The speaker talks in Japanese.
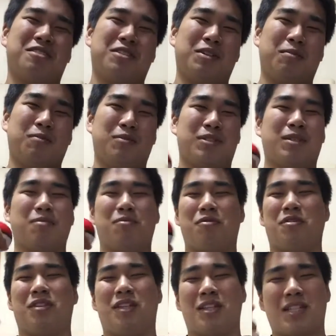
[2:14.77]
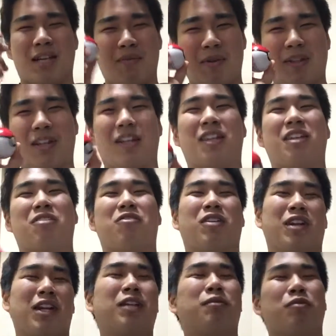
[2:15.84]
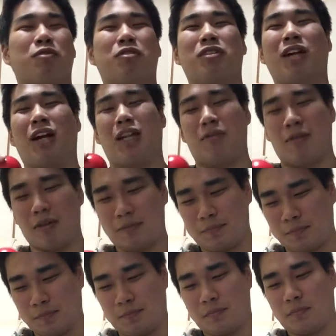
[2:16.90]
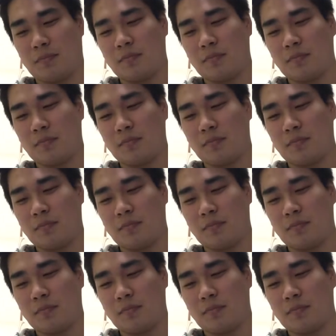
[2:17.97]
そのモンスターボールって捕まえたいっていうのがね、僕の中では。うん。